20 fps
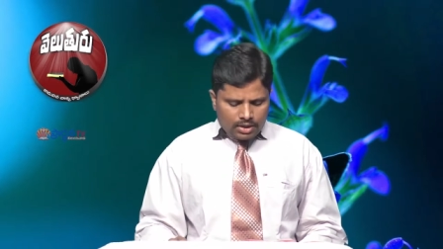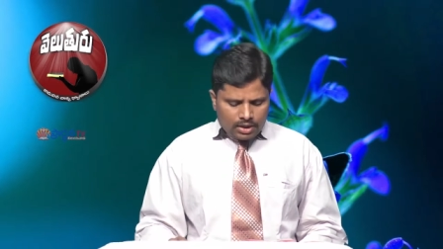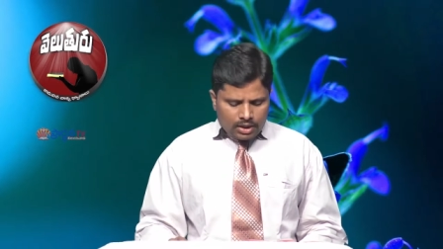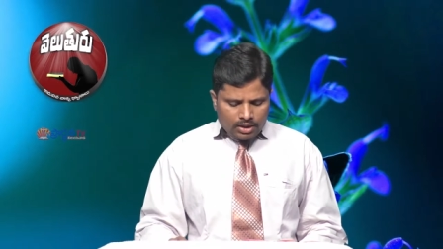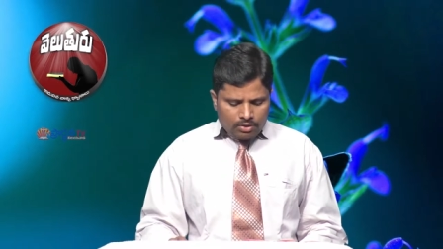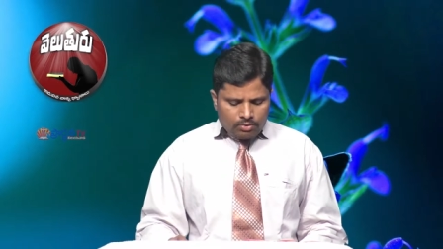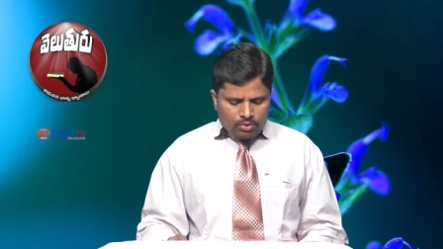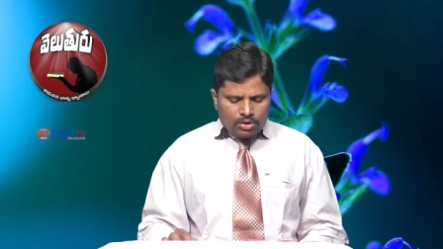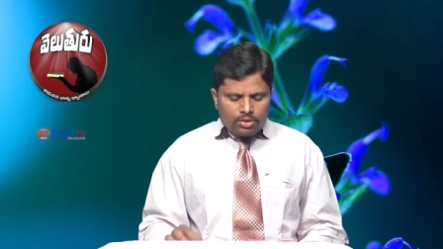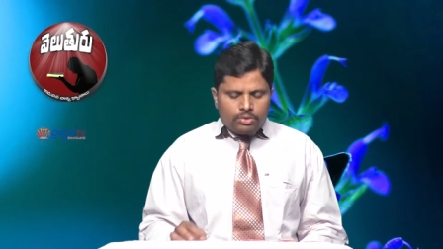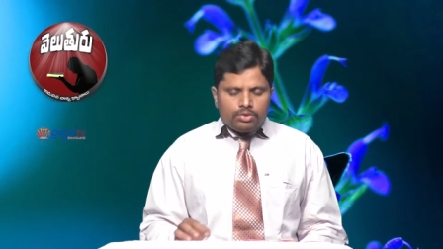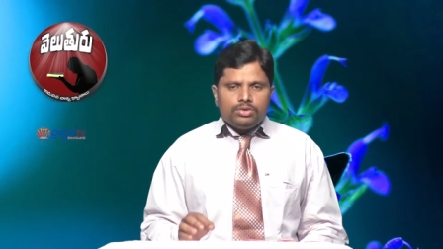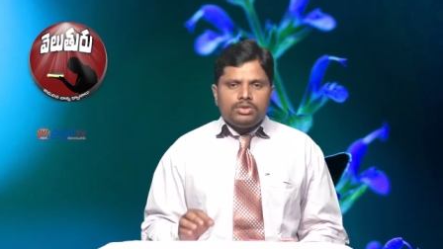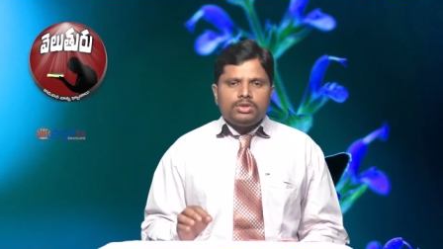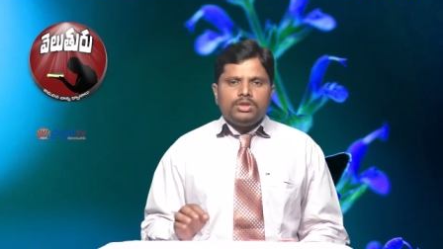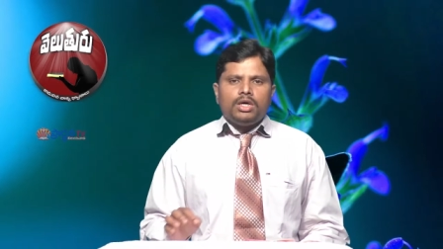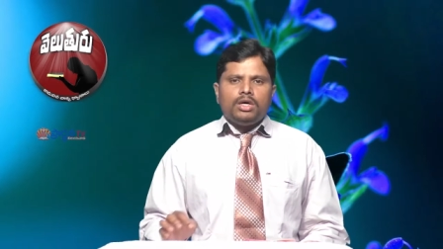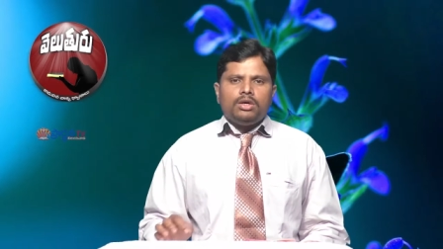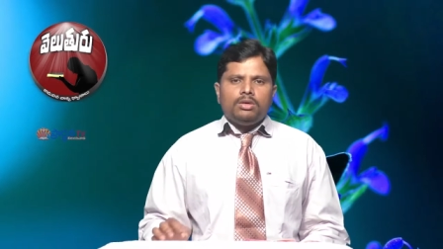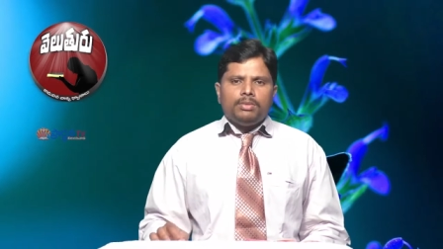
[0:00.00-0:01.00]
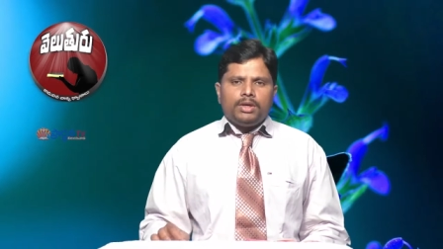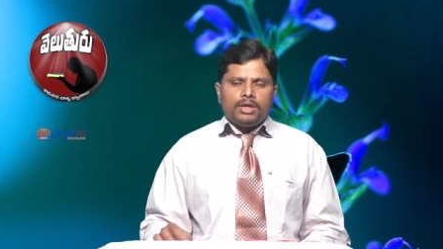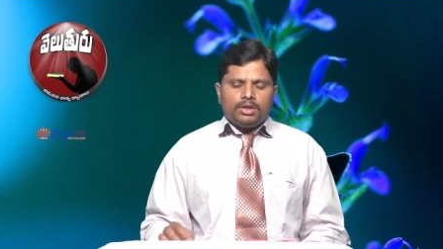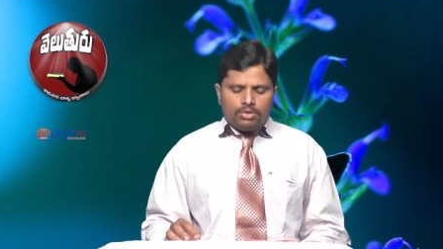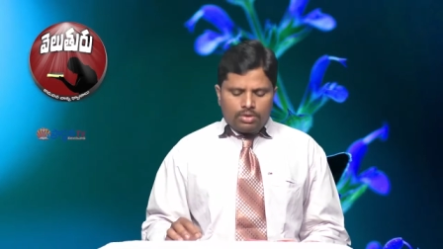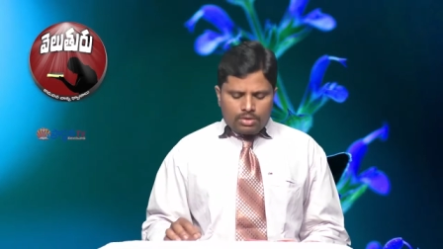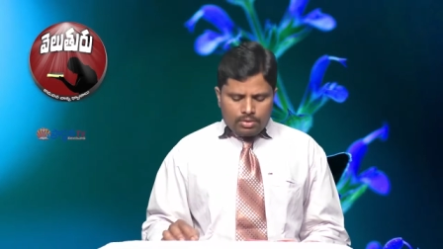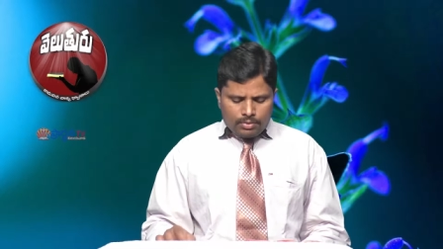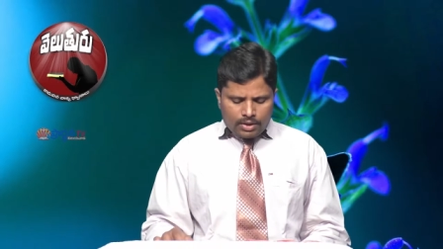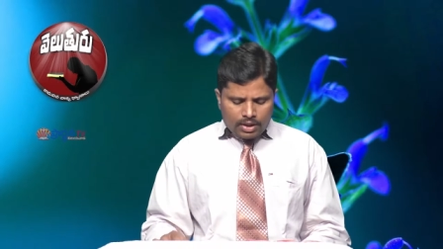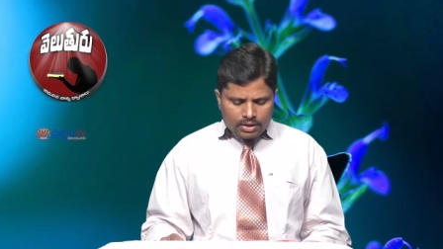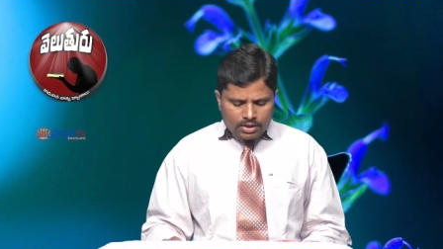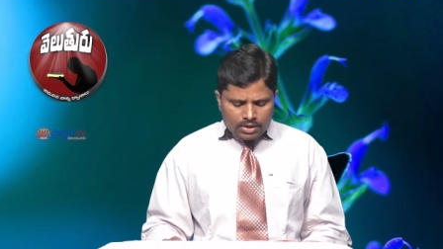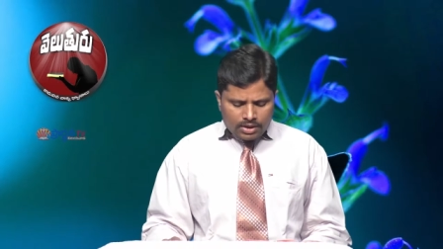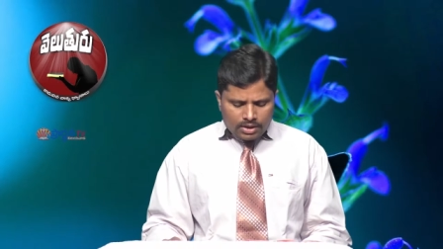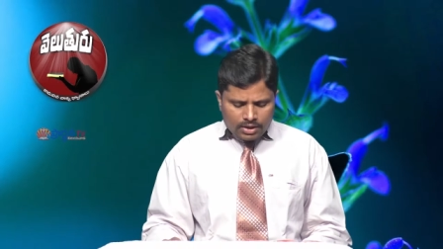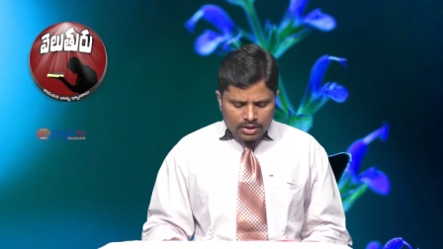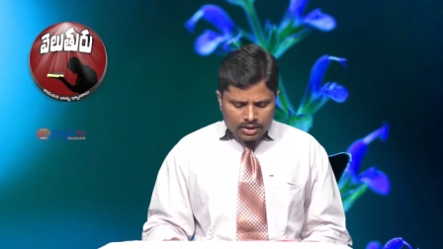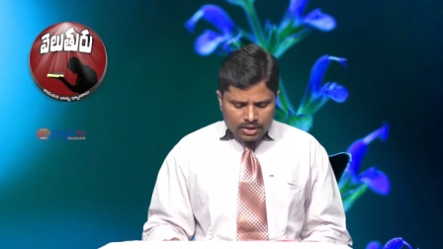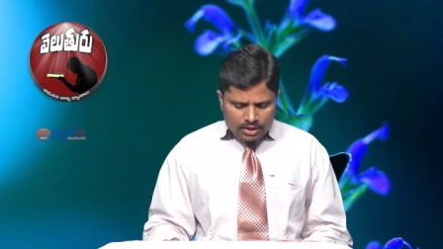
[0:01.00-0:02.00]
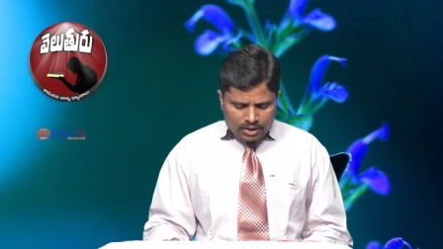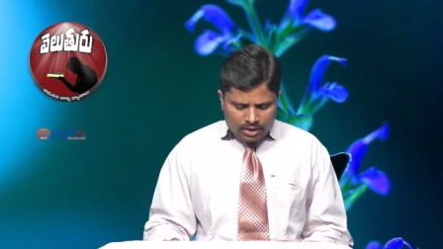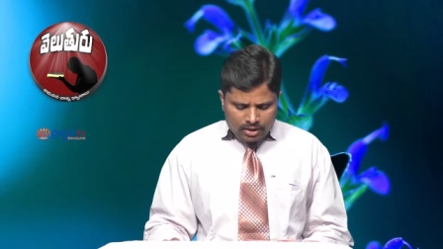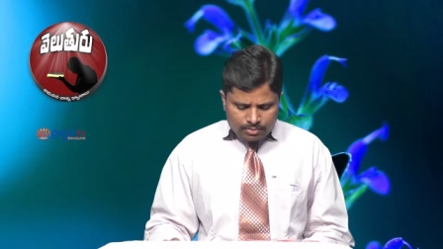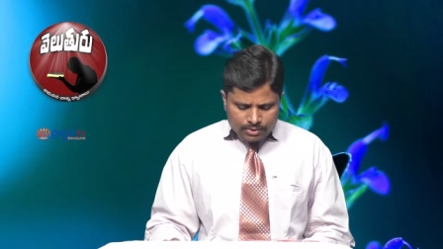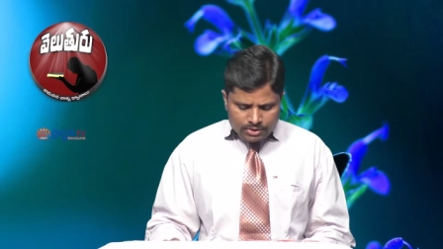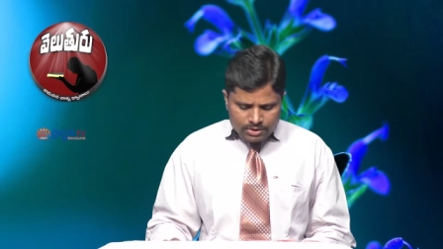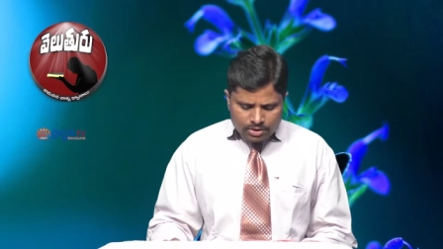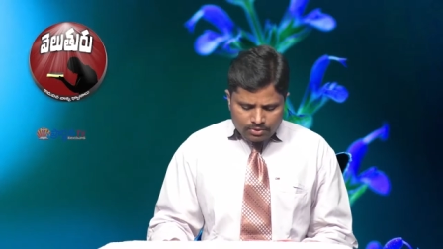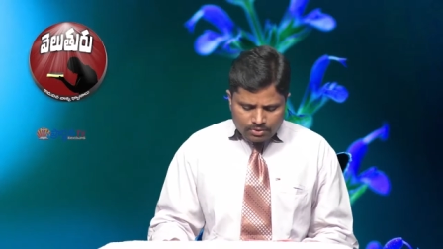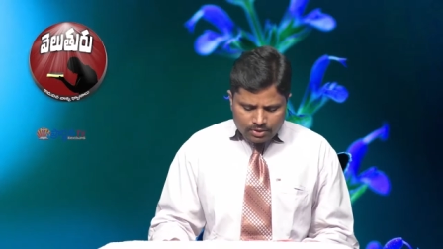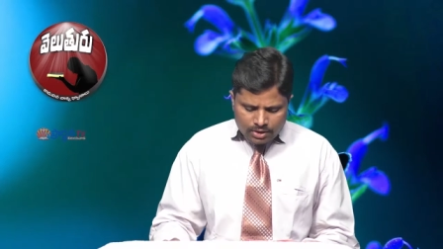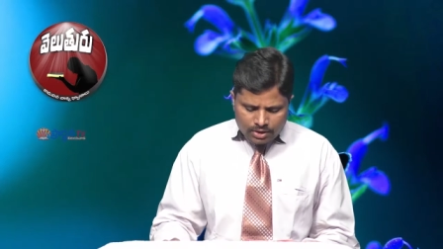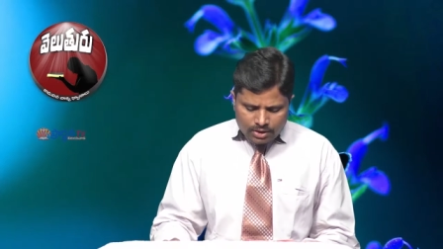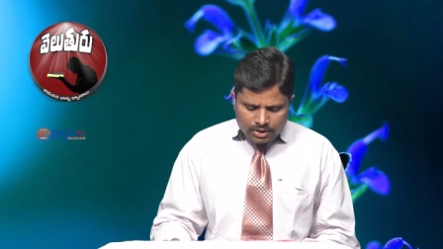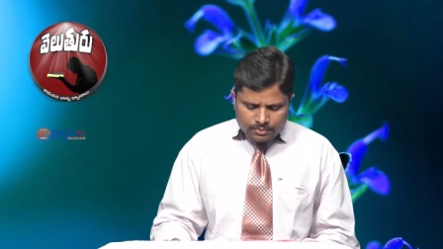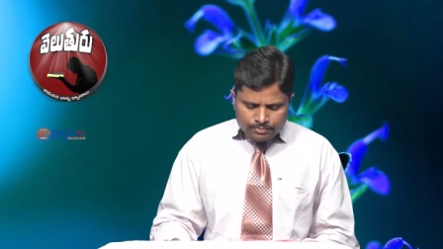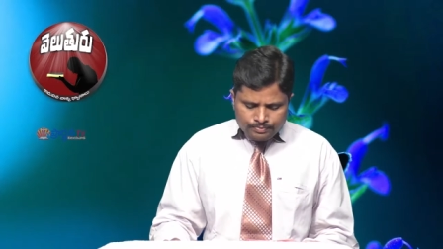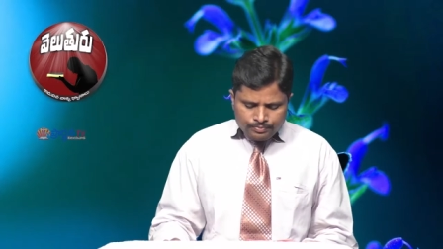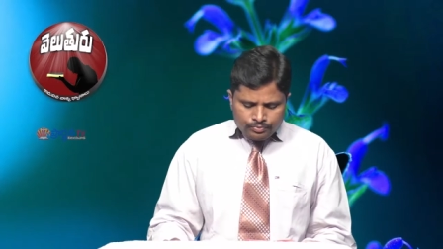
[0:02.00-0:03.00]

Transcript: ఎలా వాడుకుంటున్నారో మనకు ఒక మాదిరి ఇక్కడ కనిపిస్తూ ఉంటుంది